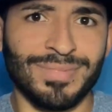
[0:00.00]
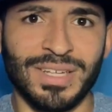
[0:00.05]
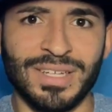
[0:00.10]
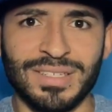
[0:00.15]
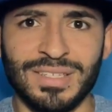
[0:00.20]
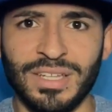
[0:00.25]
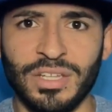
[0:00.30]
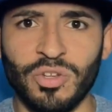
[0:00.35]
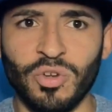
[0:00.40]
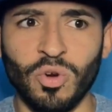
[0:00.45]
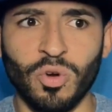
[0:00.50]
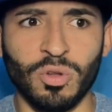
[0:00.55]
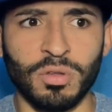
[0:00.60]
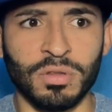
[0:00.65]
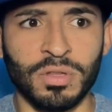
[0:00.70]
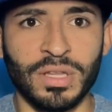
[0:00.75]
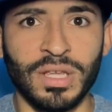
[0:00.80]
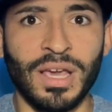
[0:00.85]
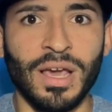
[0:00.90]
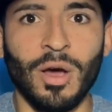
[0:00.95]
qué sé yo,
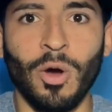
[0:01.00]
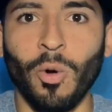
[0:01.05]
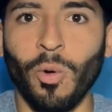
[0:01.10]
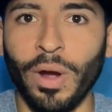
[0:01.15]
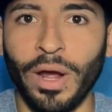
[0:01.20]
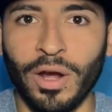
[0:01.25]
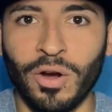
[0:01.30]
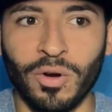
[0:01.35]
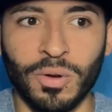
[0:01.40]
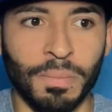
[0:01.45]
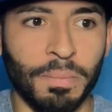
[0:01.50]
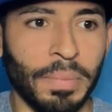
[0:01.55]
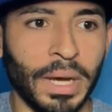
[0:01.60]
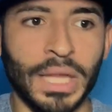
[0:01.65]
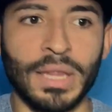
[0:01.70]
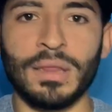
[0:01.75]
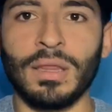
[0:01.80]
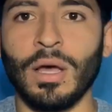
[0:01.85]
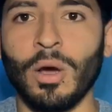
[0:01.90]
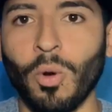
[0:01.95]
10 juegos,
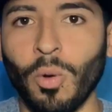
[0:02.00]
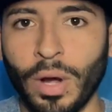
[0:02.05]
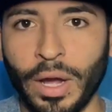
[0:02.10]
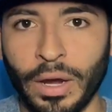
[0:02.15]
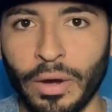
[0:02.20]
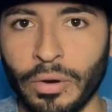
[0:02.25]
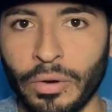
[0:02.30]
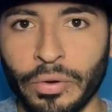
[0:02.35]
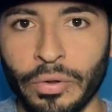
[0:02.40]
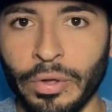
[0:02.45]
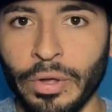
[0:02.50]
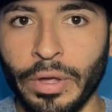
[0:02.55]
20 juegos.